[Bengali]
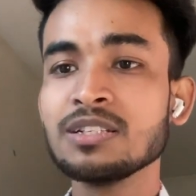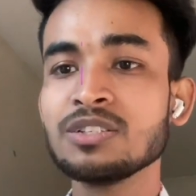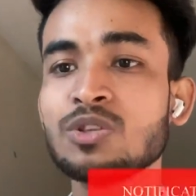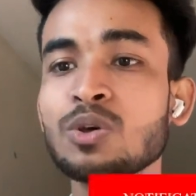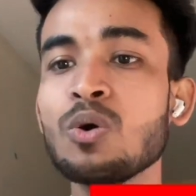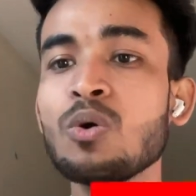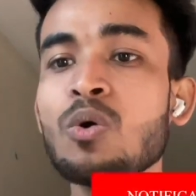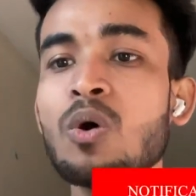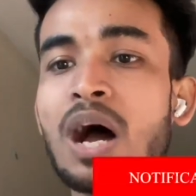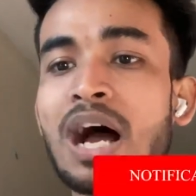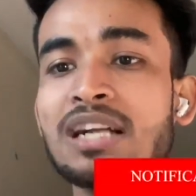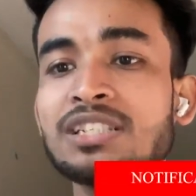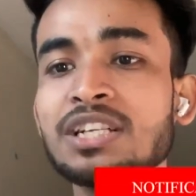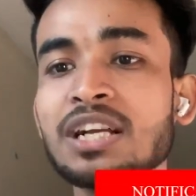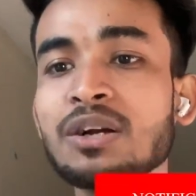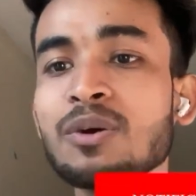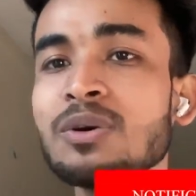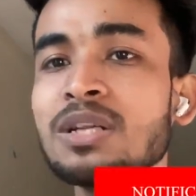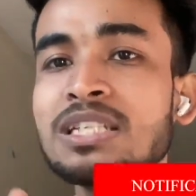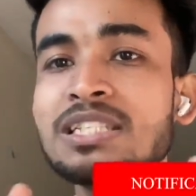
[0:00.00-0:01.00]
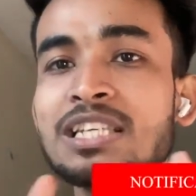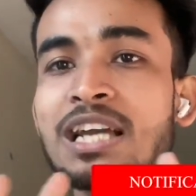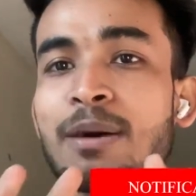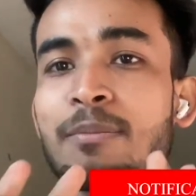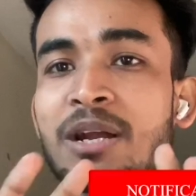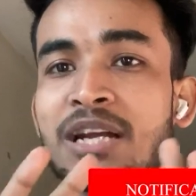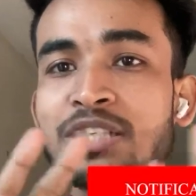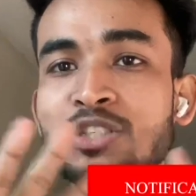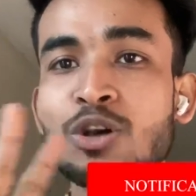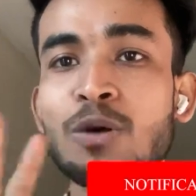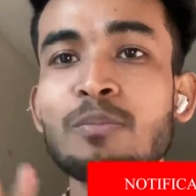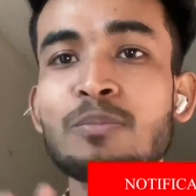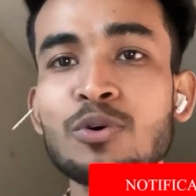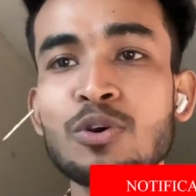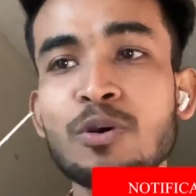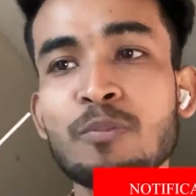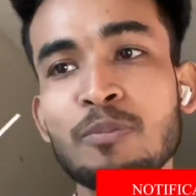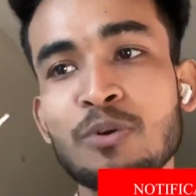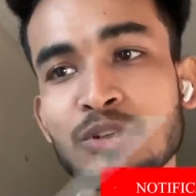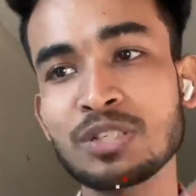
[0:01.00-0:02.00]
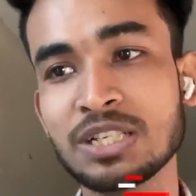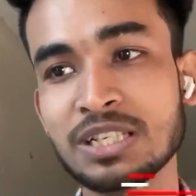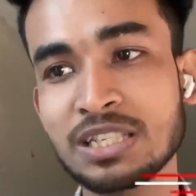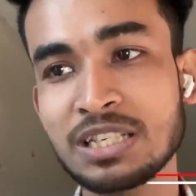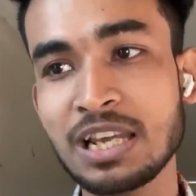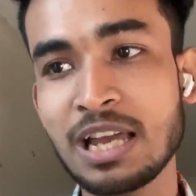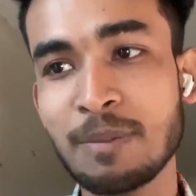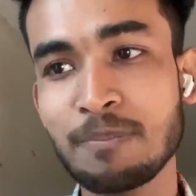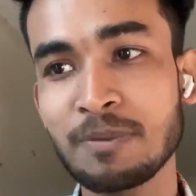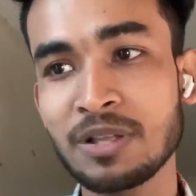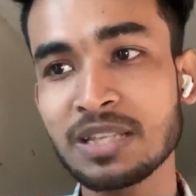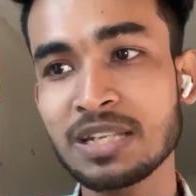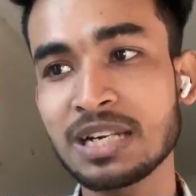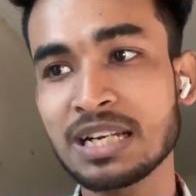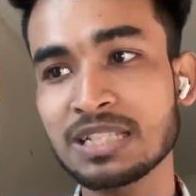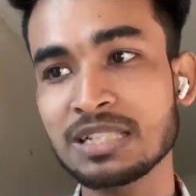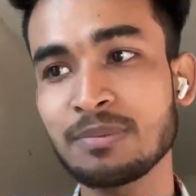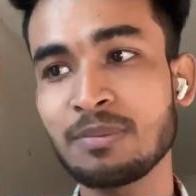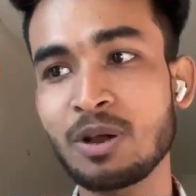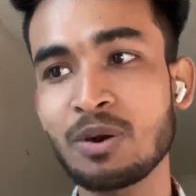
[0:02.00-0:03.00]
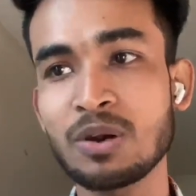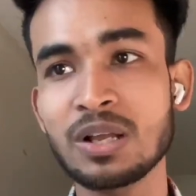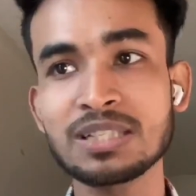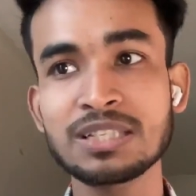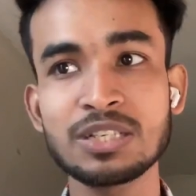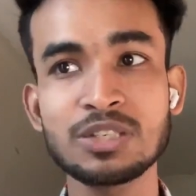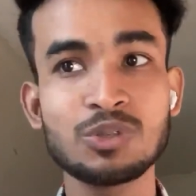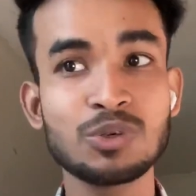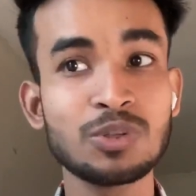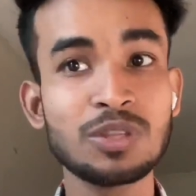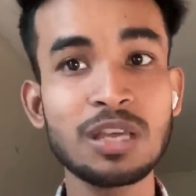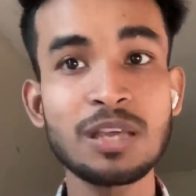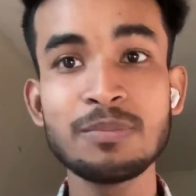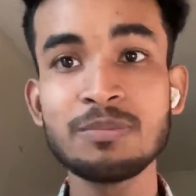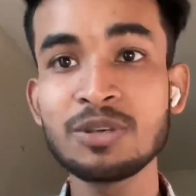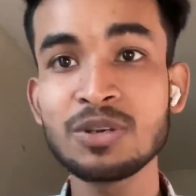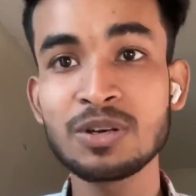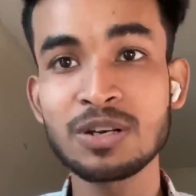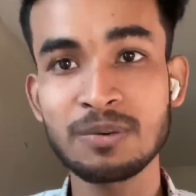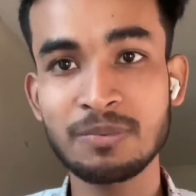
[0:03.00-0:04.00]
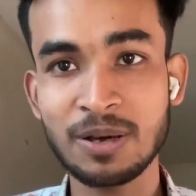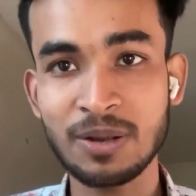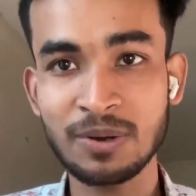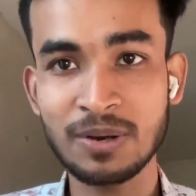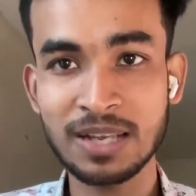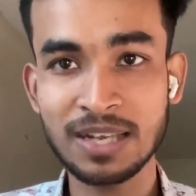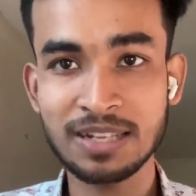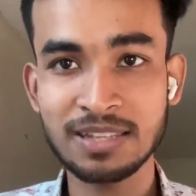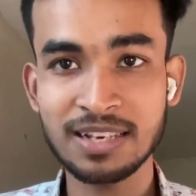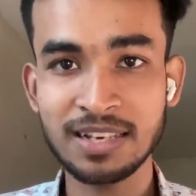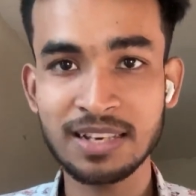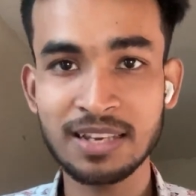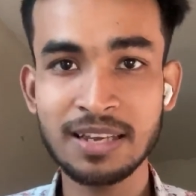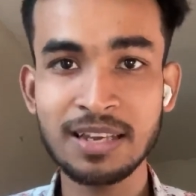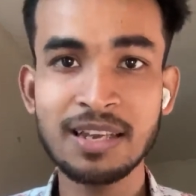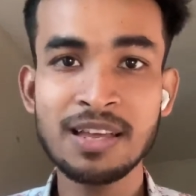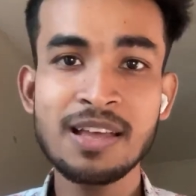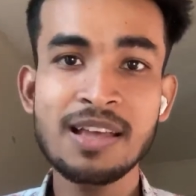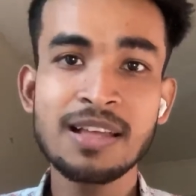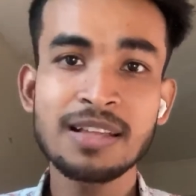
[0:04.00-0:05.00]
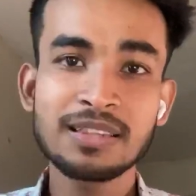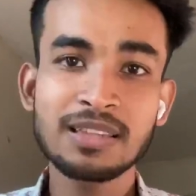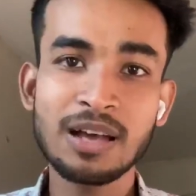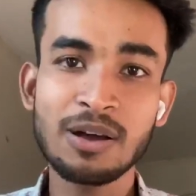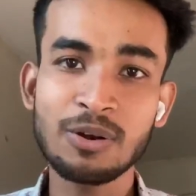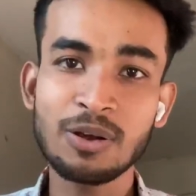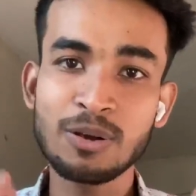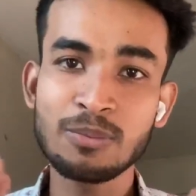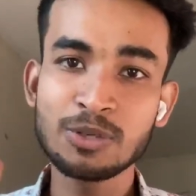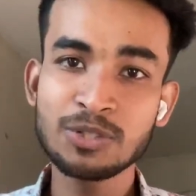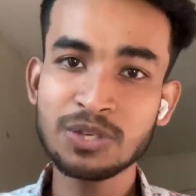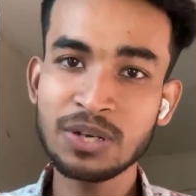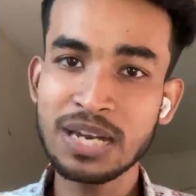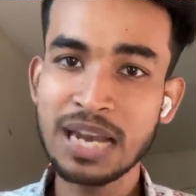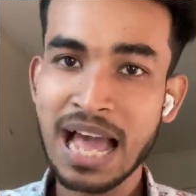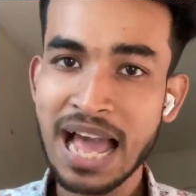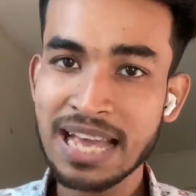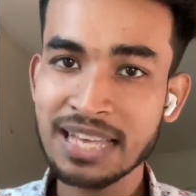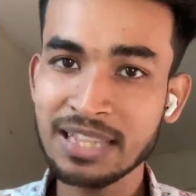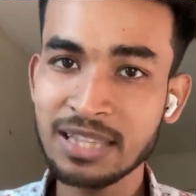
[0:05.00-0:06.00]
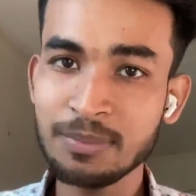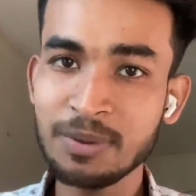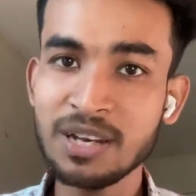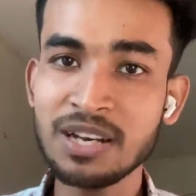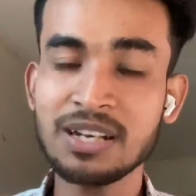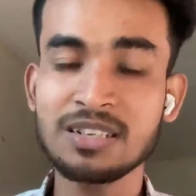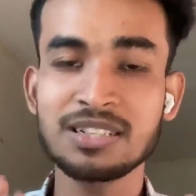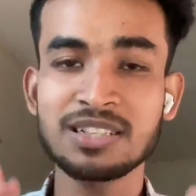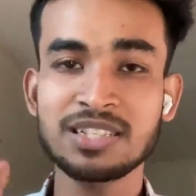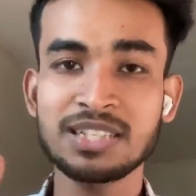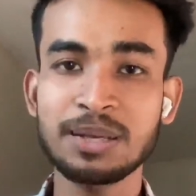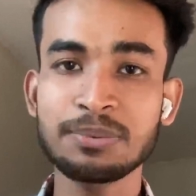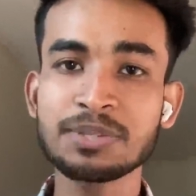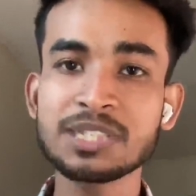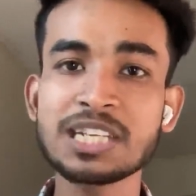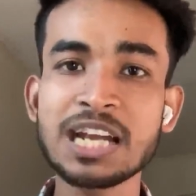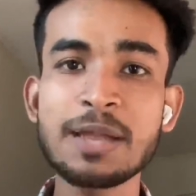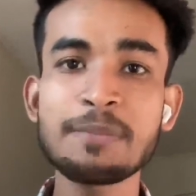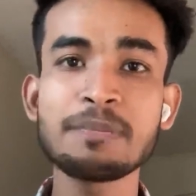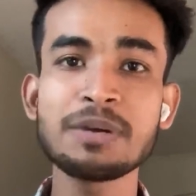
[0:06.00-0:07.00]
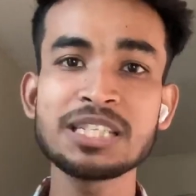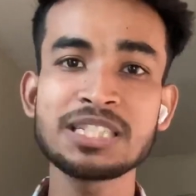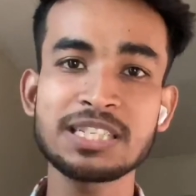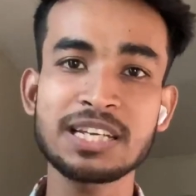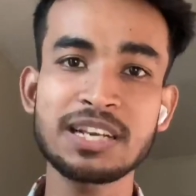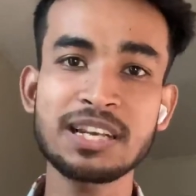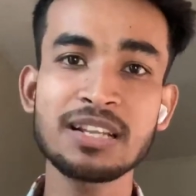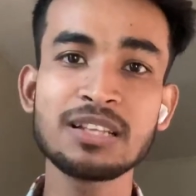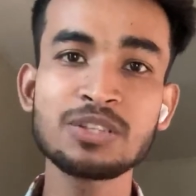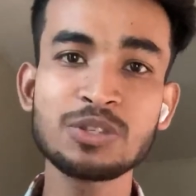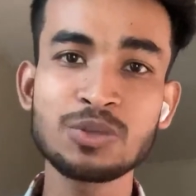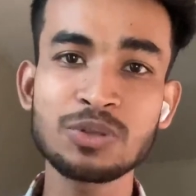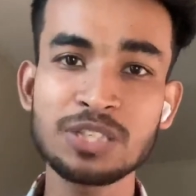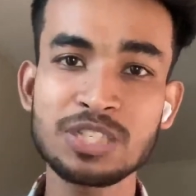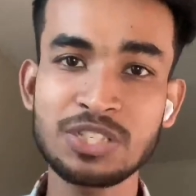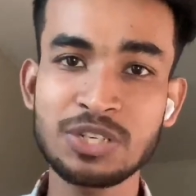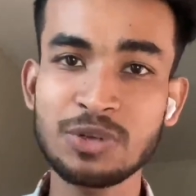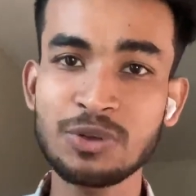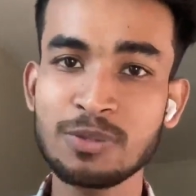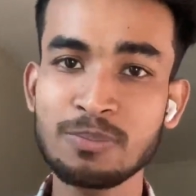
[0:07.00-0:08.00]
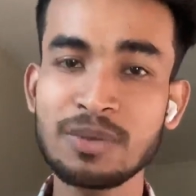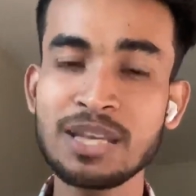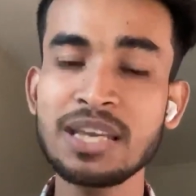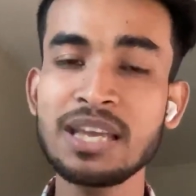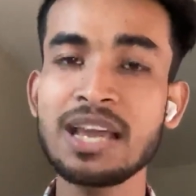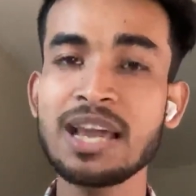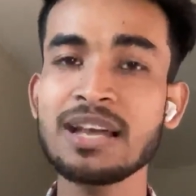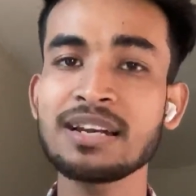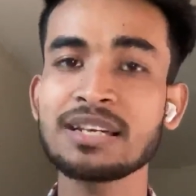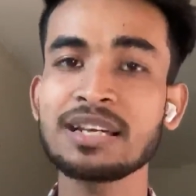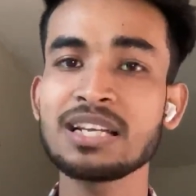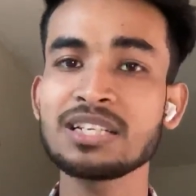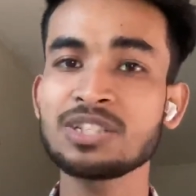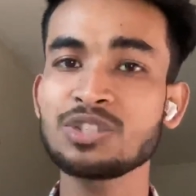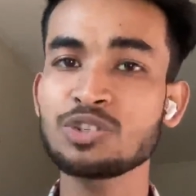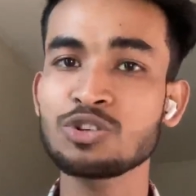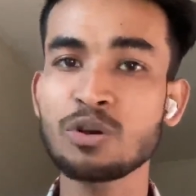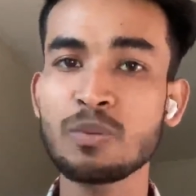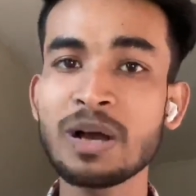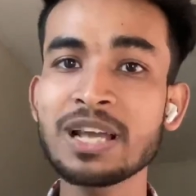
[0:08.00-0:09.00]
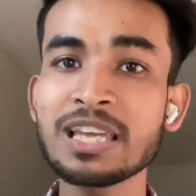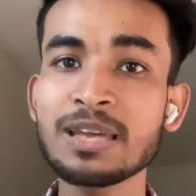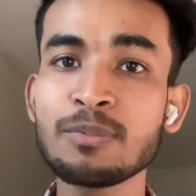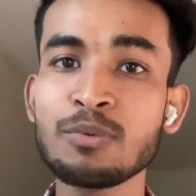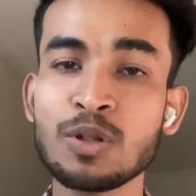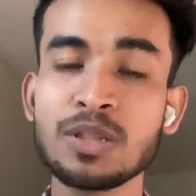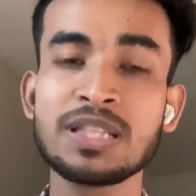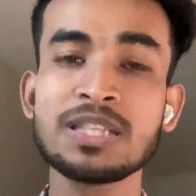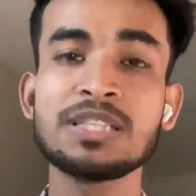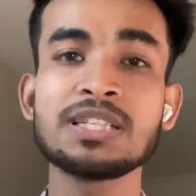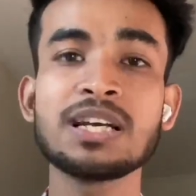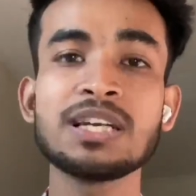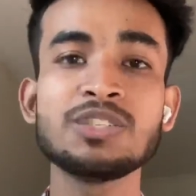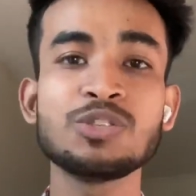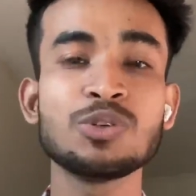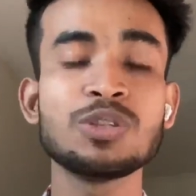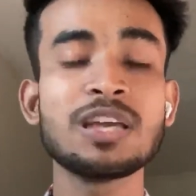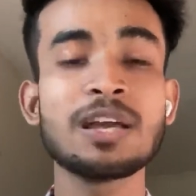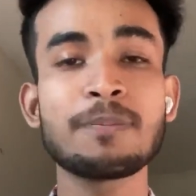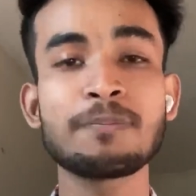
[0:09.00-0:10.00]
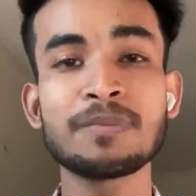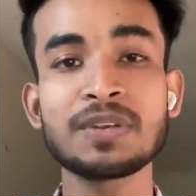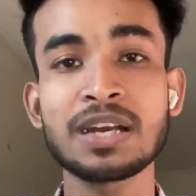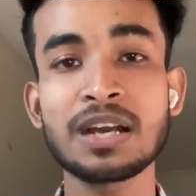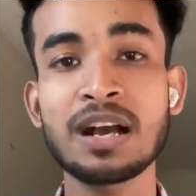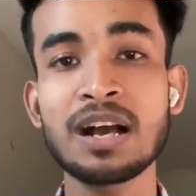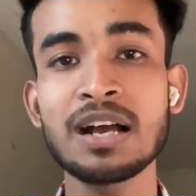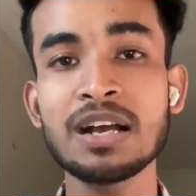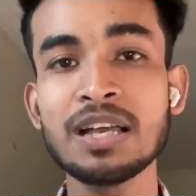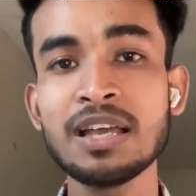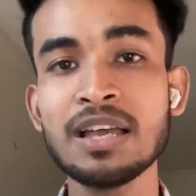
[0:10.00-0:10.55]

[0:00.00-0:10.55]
সো আশা করি যে আমার এই সম্পূর্ণ প্রসেসটাই আপনাদের কাছে ভালো লাগছে যদি এই ভিডিওটা ভালো লেগে থাকে তাহলে অবশ্যই লাইক দিবেন অ্যান্ড সাবস্ক্রাইব মাই চ্যানেল টুইস্ট উইথ মি অ্যাট লাস্ট সবাইকে বলতে চাই যদি আপনারা